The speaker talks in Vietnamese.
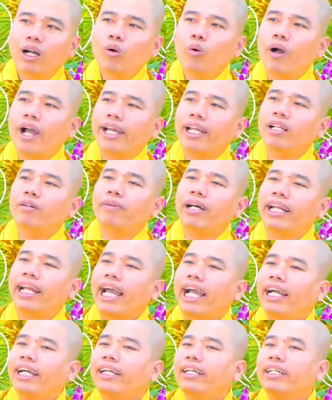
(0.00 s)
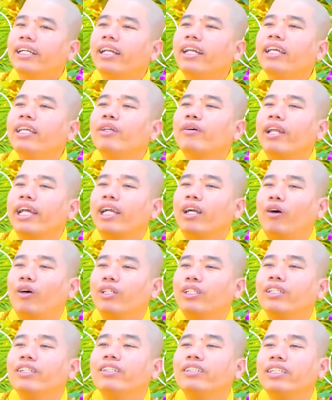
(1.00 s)
ở ngoài đó mà nắng cái đi vô đây
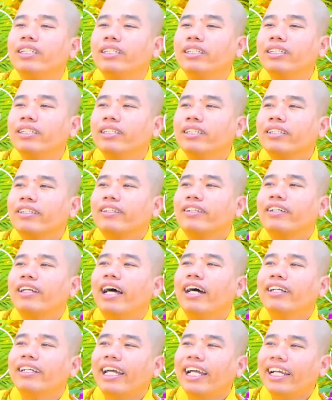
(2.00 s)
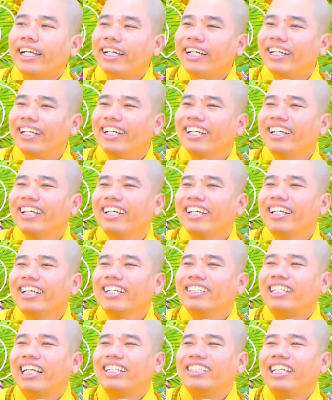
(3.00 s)
ngồi trước đi cho nó đỡ nắng,
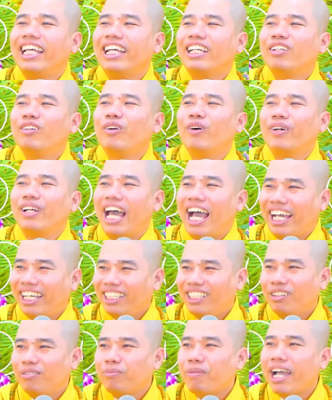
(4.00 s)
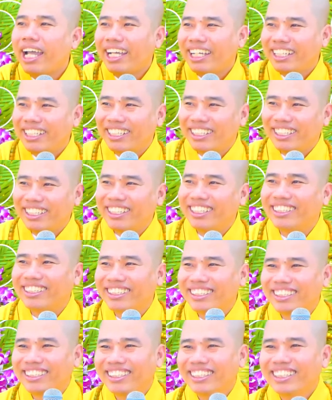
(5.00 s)
sen vô ngồi đại trong mát nha.
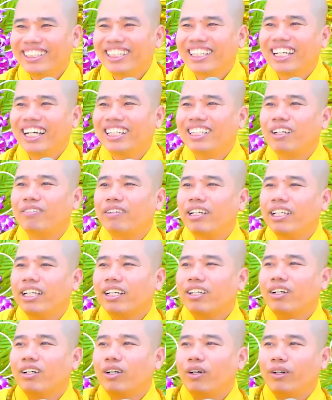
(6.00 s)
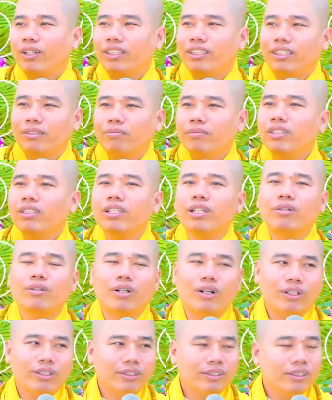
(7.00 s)
Ở trong đây vẫn còn ngồi được, bước vô
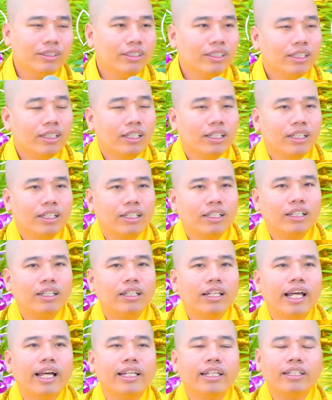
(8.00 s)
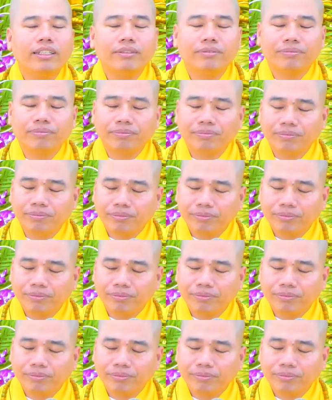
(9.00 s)
ngồi. Nên á,